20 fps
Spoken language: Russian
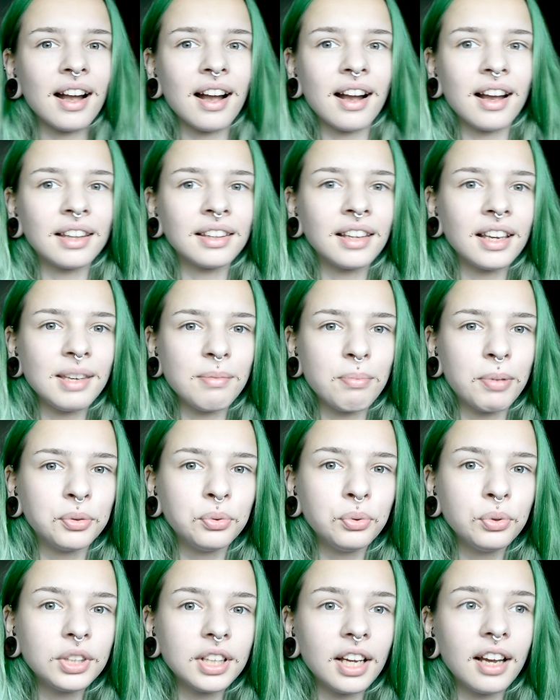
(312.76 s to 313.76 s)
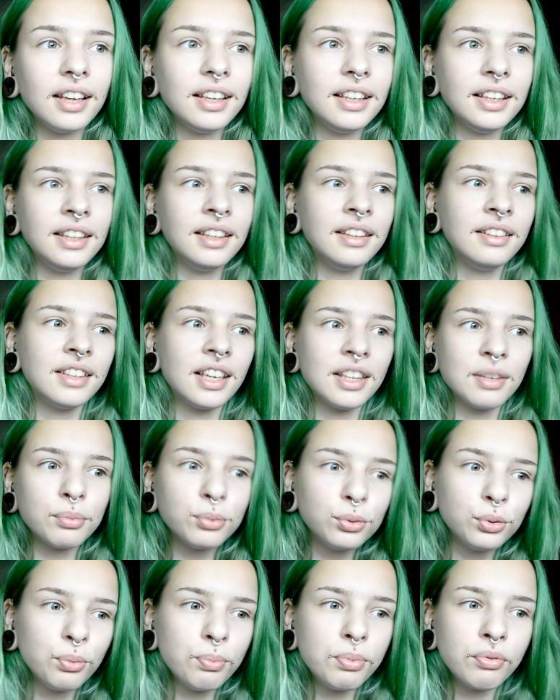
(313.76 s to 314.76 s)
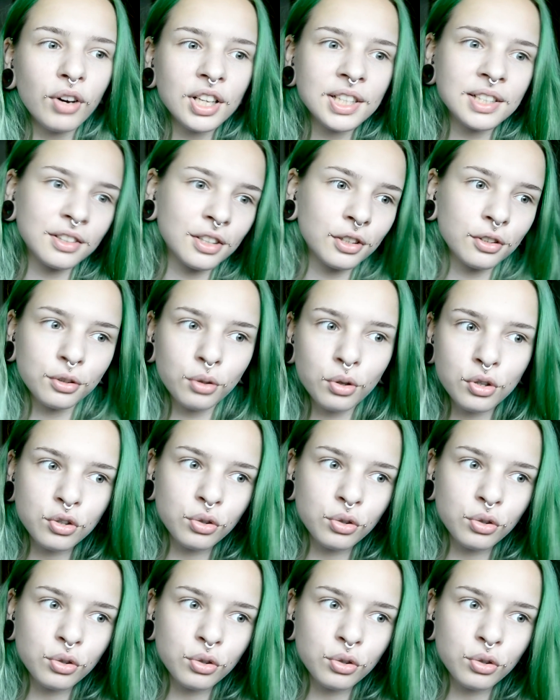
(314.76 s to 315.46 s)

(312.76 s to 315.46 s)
как она ебанутая, и я не буду убиваться за то,